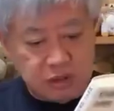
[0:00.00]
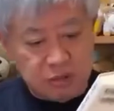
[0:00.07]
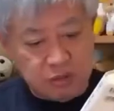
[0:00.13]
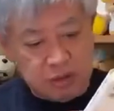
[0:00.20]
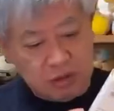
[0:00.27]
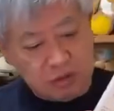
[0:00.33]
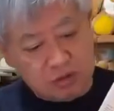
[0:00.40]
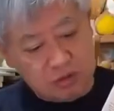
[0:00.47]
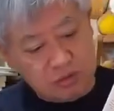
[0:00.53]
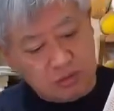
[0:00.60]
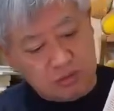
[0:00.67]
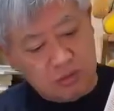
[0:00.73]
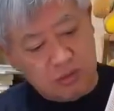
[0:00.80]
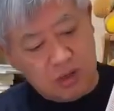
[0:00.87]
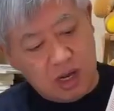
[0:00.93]
にこれ、中
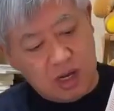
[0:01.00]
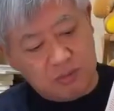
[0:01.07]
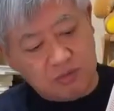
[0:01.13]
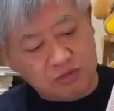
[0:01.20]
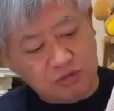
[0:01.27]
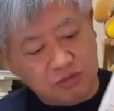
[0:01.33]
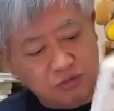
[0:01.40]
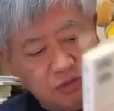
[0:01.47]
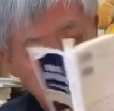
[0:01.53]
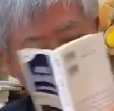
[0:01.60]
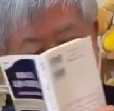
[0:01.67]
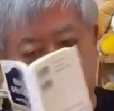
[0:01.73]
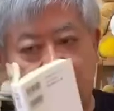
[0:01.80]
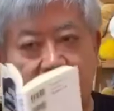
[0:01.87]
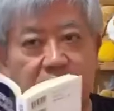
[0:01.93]
古、あ、文春新
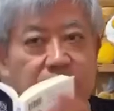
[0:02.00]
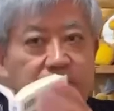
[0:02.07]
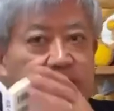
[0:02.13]
書だからね、